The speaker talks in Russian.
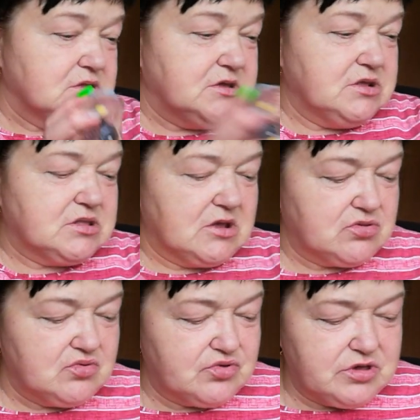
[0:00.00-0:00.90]
и три
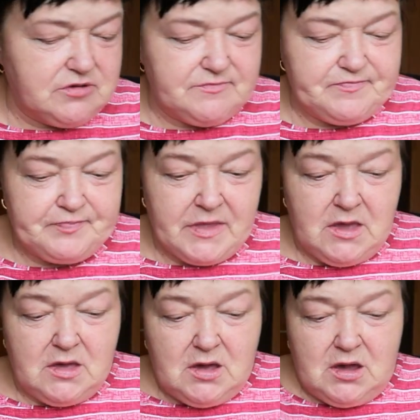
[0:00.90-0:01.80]
татушки.
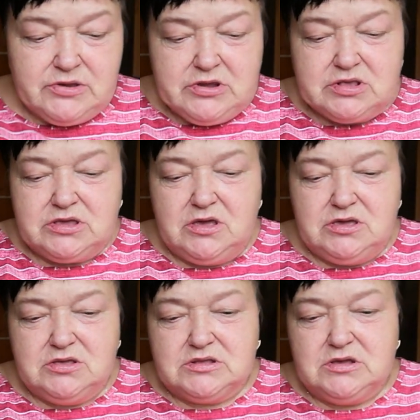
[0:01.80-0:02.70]
А сейчас
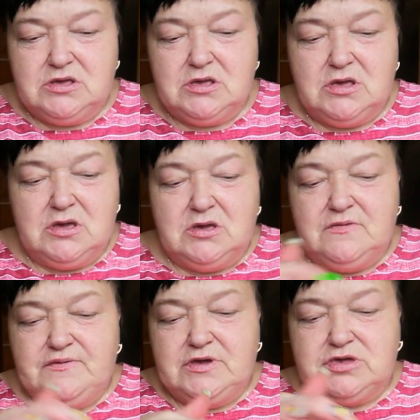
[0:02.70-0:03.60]
я это
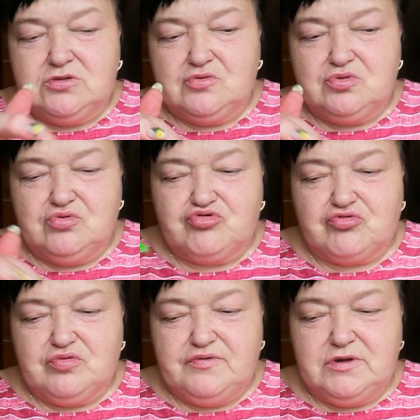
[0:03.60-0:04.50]
выкину,
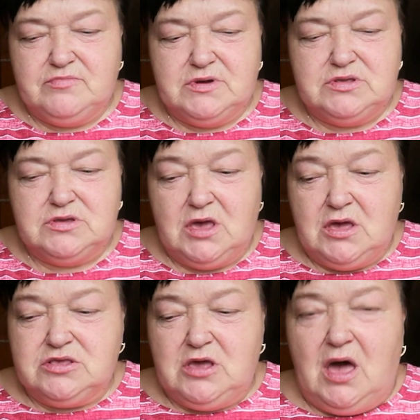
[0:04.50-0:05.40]
ложку вымыть.
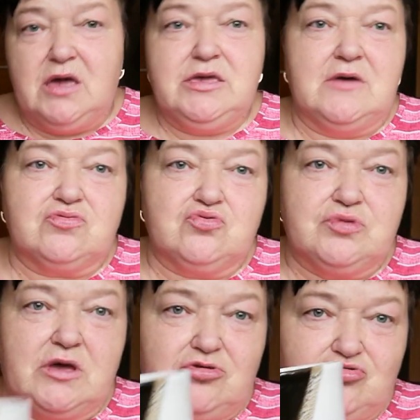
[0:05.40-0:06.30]
А я
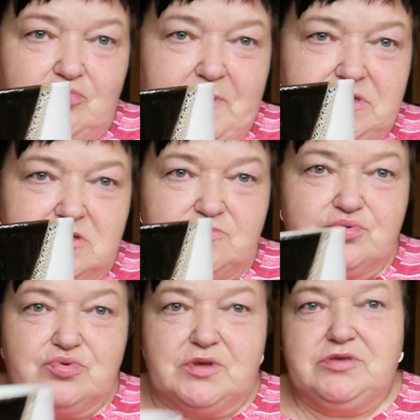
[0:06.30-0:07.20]
сюда еще пакет
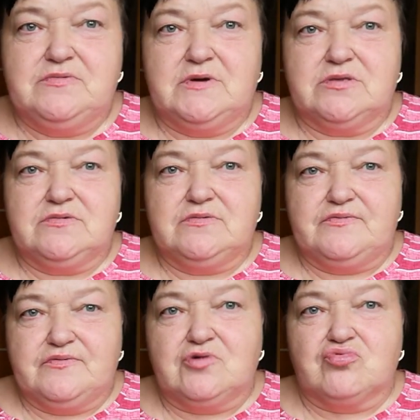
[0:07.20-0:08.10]
буду одевать
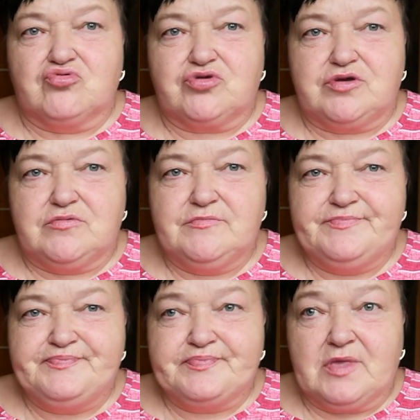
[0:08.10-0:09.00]
в кружке.
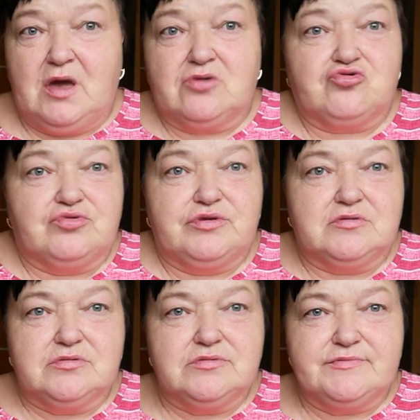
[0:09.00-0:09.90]
А что
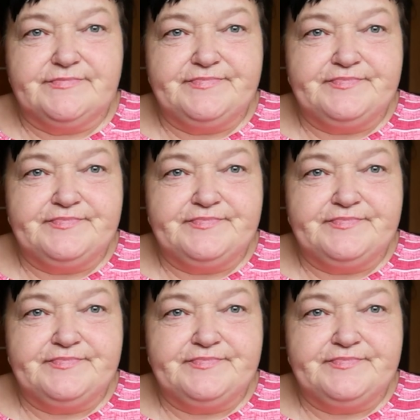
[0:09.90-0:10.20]
делать?